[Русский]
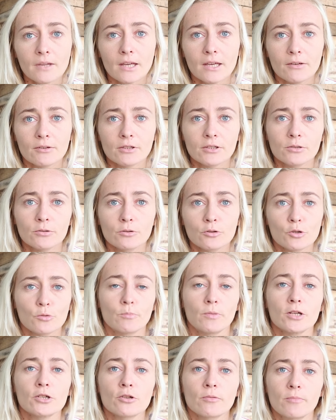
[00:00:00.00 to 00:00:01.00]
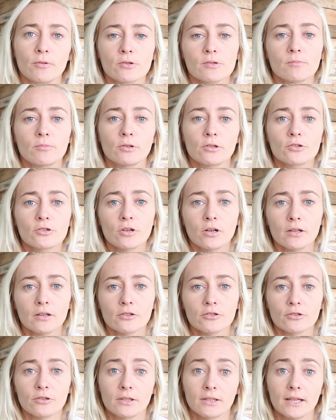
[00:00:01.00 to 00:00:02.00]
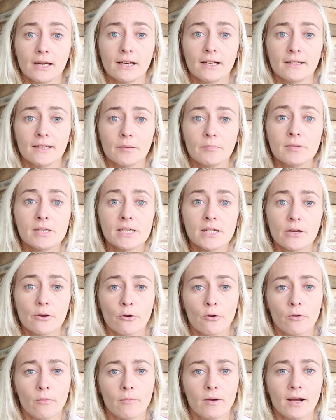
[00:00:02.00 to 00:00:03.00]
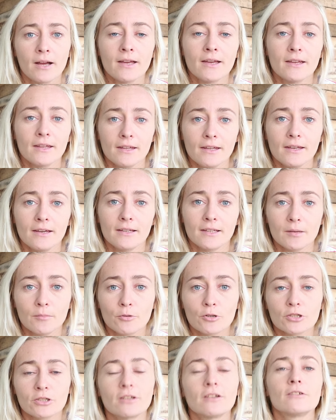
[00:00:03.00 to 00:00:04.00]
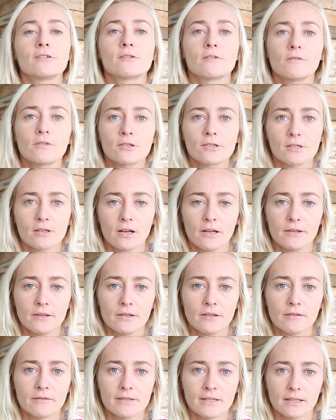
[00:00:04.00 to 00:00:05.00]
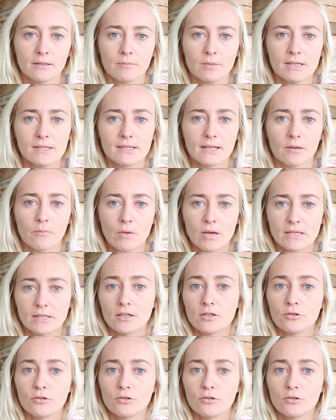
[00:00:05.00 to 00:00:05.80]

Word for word: И вот это вот очень большой плюс Bullet Journal, что она адаптируема, и она может эволюционировать от месяца к месяцу.